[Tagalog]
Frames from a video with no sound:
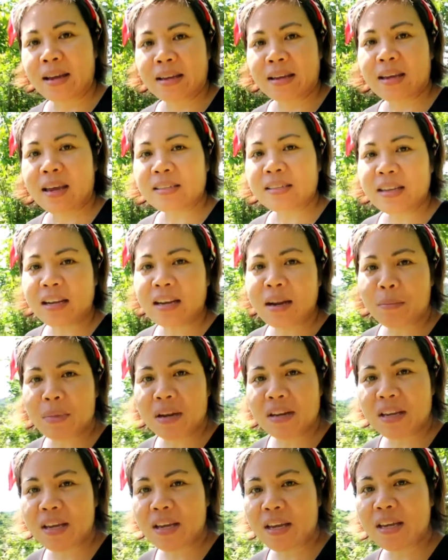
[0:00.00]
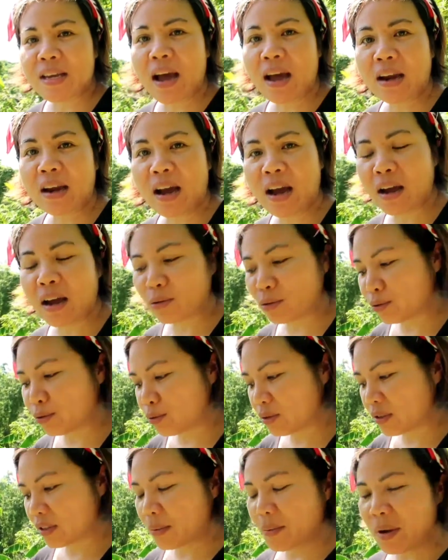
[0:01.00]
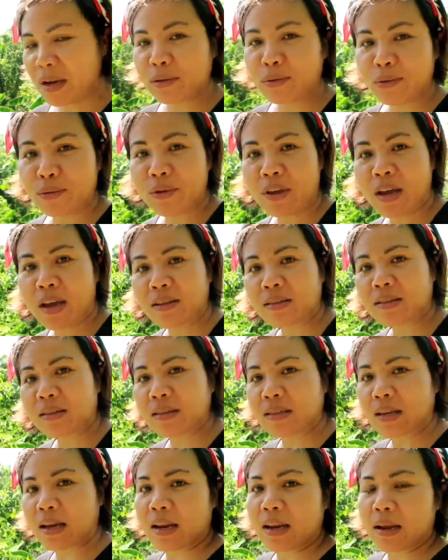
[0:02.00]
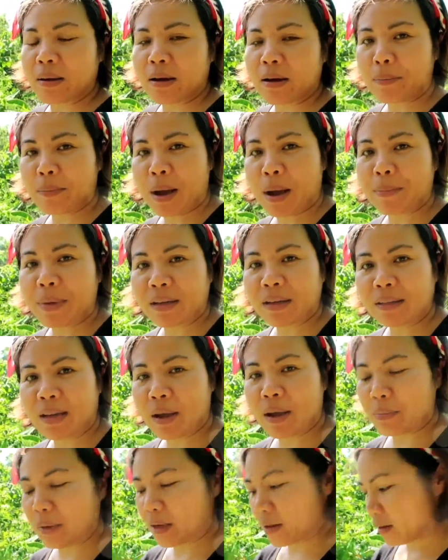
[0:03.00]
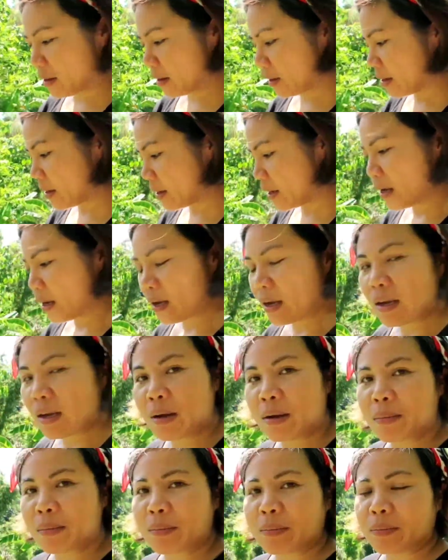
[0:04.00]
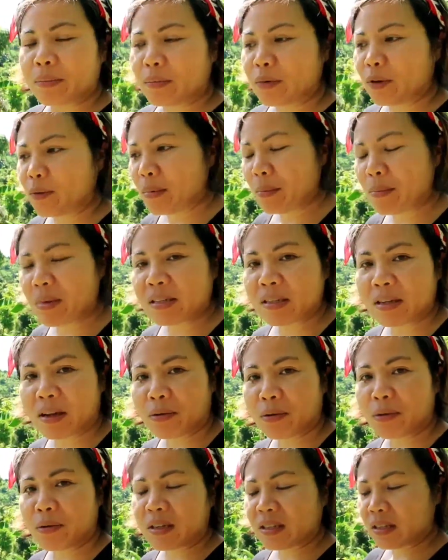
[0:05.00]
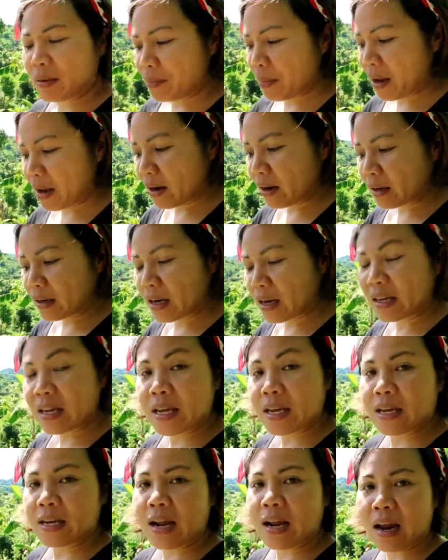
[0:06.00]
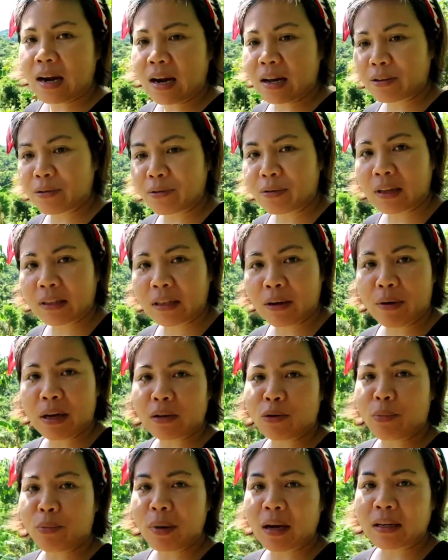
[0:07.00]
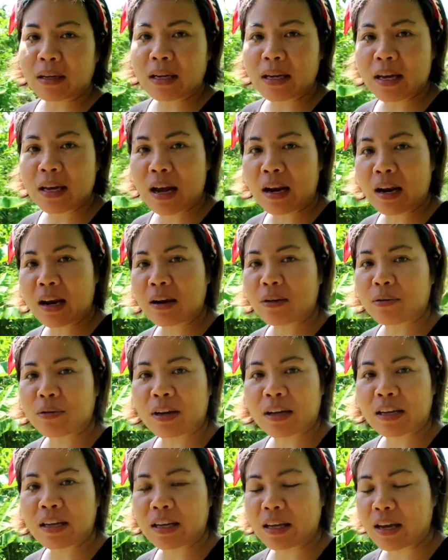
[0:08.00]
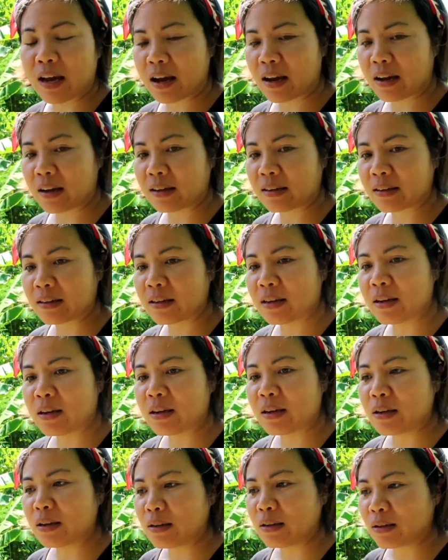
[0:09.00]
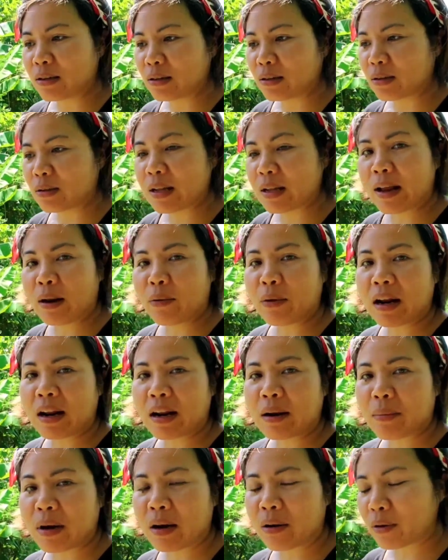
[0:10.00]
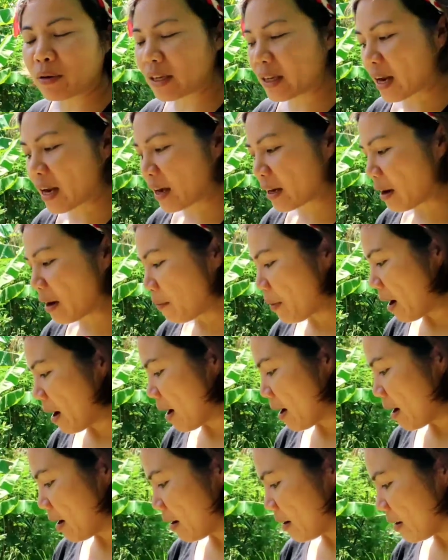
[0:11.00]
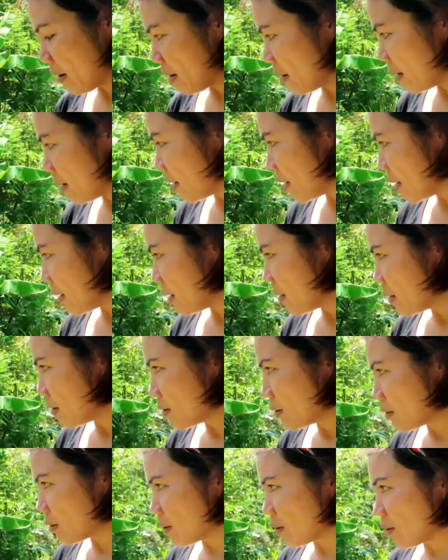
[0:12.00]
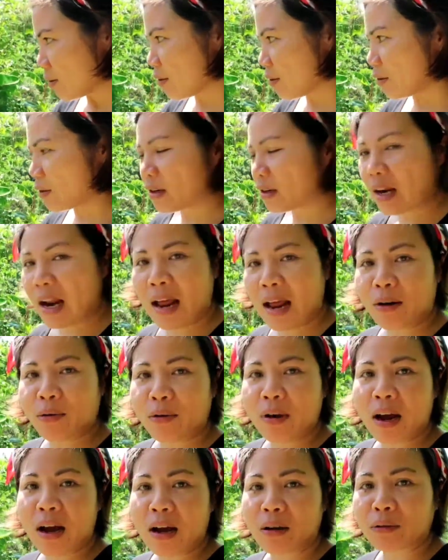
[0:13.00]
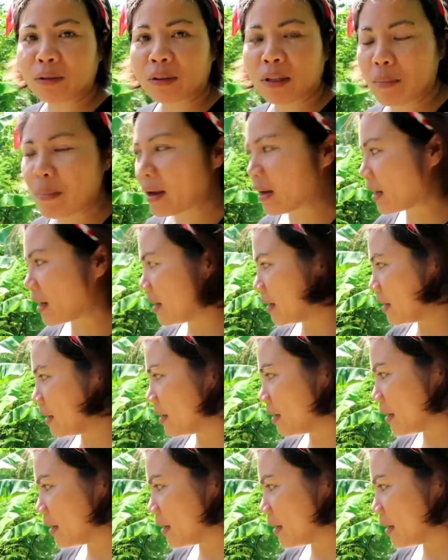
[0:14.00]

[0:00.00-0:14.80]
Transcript: Kaysa naman hihiga lang ako doon sa may duyan sa uh, papag namin lumabas ako kasi parang nanghihina lang yung katawan ko pag higa lang ako ng higa dahil wala naman akong ginagawa so yun, lalo lang akong tamarin